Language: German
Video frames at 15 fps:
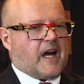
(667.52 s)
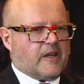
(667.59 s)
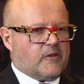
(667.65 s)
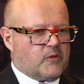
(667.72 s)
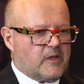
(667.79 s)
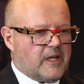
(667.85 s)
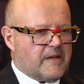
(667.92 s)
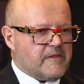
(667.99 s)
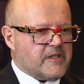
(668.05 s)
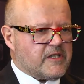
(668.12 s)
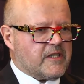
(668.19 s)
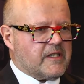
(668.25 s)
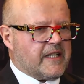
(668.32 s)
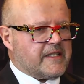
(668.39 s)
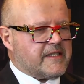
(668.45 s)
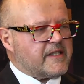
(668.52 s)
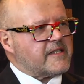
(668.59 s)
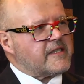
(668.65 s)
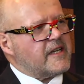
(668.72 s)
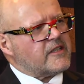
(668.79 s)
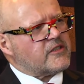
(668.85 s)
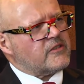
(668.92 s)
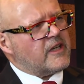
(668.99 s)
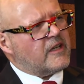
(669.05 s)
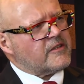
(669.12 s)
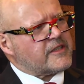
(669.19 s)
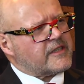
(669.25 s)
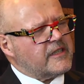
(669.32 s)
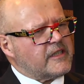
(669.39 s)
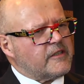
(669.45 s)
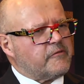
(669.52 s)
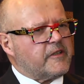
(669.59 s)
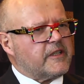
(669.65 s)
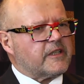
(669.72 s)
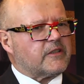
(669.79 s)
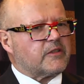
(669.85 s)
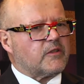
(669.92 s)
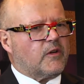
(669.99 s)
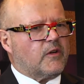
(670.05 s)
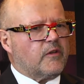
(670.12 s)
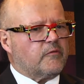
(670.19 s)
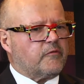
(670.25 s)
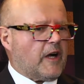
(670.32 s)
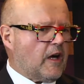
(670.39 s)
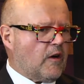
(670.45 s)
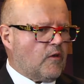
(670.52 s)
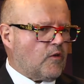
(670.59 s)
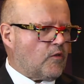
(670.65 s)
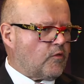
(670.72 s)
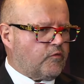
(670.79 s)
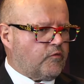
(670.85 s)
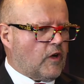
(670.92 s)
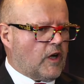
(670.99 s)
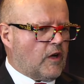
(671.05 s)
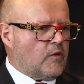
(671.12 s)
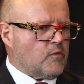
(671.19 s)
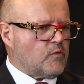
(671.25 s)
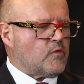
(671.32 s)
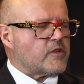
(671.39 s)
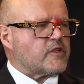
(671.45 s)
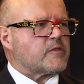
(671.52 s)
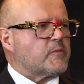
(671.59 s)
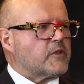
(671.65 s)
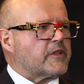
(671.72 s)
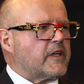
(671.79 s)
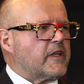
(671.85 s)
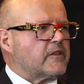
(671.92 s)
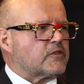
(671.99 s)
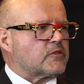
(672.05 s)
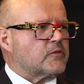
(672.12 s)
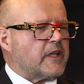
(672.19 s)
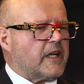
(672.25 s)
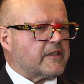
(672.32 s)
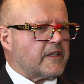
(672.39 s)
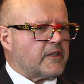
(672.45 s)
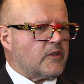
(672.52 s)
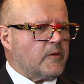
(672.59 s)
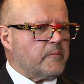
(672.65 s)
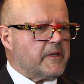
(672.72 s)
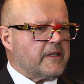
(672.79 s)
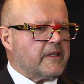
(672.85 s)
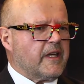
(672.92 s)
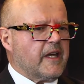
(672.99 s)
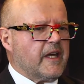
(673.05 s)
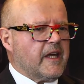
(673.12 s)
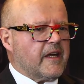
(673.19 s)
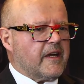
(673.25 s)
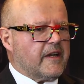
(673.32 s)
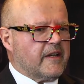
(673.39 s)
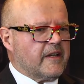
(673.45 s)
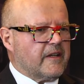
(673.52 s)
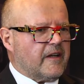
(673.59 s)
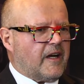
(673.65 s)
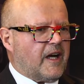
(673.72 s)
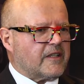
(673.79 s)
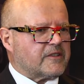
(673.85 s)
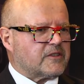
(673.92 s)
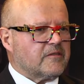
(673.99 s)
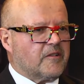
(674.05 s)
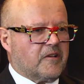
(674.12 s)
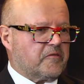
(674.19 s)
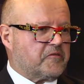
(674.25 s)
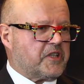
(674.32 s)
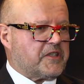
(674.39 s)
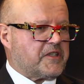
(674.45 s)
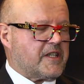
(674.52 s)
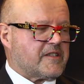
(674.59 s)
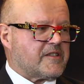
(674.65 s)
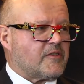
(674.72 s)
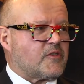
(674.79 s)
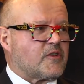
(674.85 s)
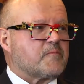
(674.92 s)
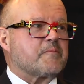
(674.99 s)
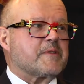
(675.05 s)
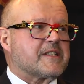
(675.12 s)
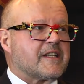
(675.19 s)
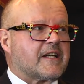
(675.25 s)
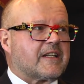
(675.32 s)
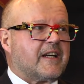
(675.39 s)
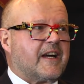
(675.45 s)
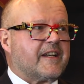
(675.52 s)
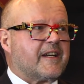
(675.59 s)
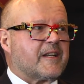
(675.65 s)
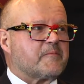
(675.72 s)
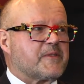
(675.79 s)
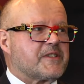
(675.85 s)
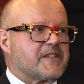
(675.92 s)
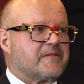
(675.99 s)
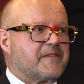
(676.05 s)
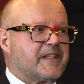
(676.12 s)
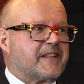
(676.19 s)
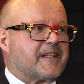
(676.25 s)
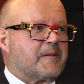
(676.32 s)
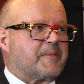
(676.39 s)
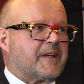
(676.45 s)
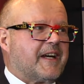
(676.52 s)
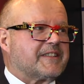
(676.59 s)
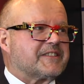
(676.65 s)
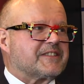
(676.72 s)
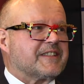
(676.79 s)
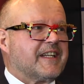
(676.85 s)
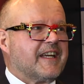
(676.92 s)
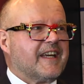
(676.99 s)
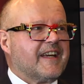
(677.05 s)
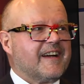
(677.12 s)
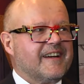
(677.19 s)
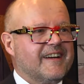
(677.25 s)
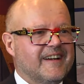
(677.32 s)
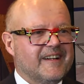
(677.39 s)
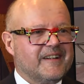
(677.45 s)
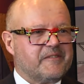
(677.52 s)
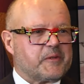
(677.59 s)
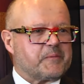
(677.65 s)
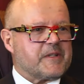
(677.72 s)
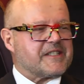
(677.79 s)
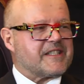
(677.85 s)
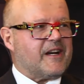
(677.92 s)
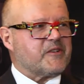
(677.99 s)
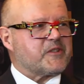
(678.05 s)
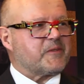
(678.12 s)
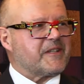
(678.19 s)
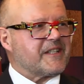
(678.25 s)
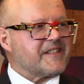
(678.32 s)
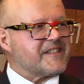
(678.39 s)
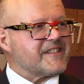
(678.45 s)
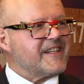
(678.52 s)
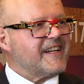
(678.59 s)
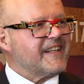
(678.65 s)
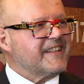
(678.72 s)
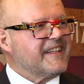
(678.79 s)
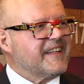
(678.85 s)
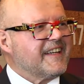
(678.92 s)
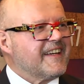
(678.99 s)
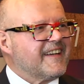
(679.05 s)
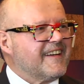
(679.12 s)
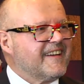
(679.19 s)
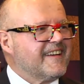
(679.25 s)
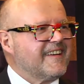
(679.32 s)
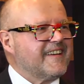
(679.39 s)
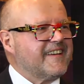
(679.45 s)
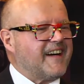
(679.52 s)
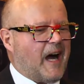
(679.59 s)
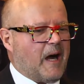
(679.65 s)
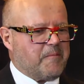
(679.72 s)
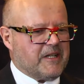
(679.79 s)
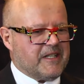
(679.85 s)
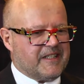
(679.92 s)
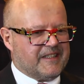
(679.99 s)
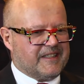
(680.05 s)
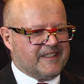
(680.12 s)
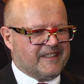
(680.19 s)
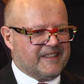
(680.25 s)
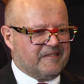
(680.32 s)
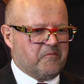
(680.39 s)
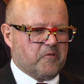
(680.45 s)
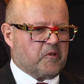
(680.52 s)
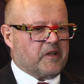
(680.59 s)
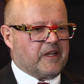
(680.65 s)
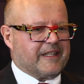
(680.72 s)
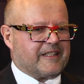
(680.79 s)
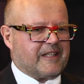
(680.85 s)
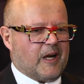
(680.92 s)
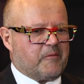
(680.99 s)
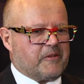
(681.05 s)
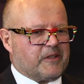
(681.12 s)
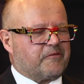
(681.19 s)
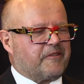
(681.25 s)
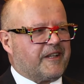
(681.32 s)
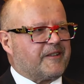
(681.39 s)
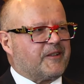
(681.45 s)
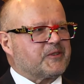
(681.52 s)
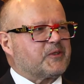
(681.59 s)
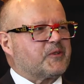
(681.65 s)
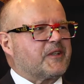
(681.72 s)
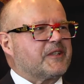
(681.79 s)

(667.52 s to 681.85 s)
H0 haben wir sie letztes Jahr schon ausgeliefert ja. und war auch, war auch ein gutes Modell, ist gut angekommen. Äh, hat, äh, TT ist natürlich ein bisschen kleiner, hat ein bisschen weniger Platz, ja. äh, wird mit Sound schwierig sein, äh, aber äh, ich glaube, die fährt auch so